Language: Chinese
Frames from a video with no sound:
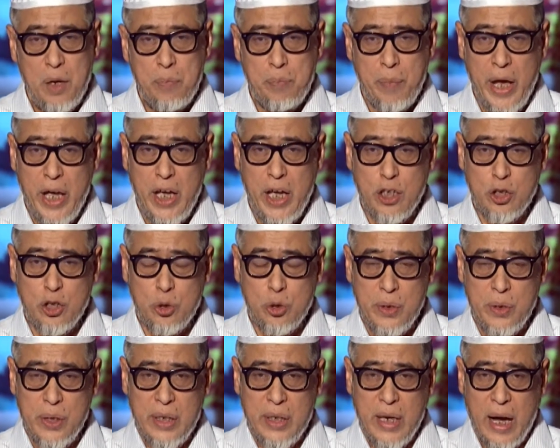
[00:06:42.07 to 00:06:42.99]
每
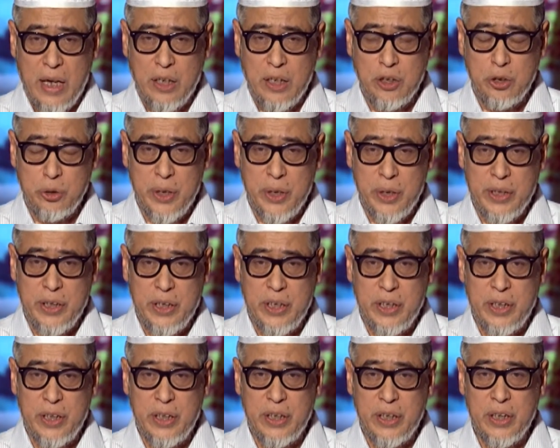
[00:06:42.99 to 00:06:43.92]
种感觉
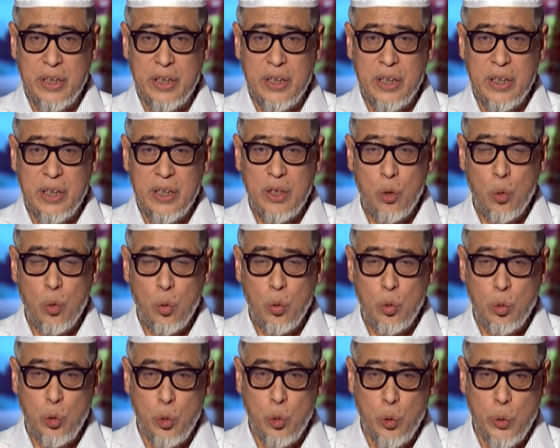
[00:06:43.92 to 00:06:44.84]
的。
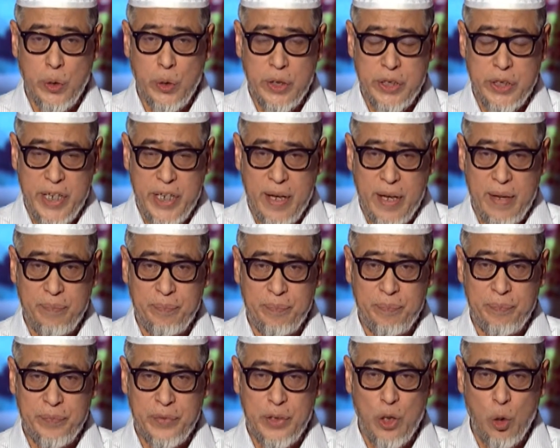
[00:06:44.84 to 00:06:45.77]
语限
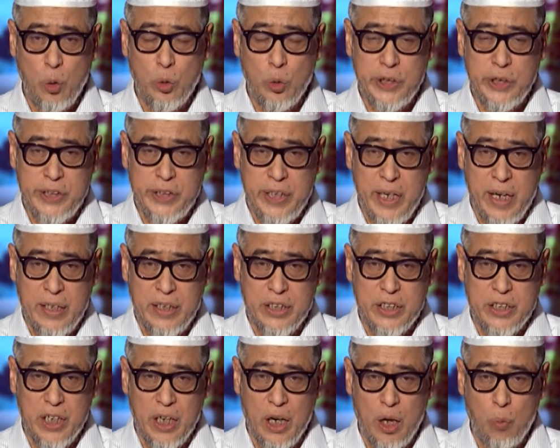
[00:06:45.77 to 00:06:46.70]
又限
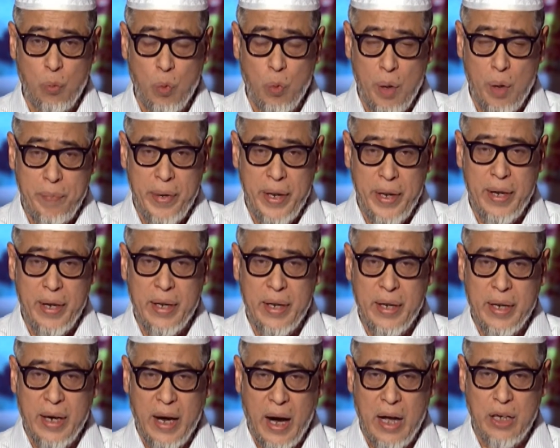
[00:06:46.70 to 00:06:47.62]
制了我们
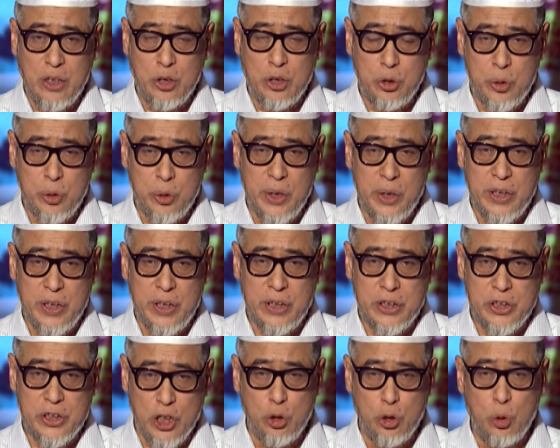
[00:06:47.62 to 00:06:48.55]
感觉的
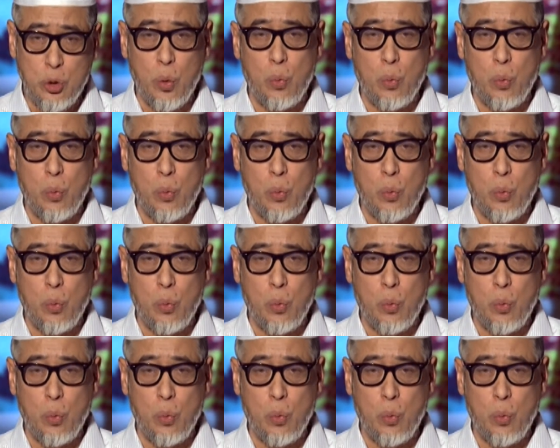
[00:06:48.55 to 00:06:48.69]
深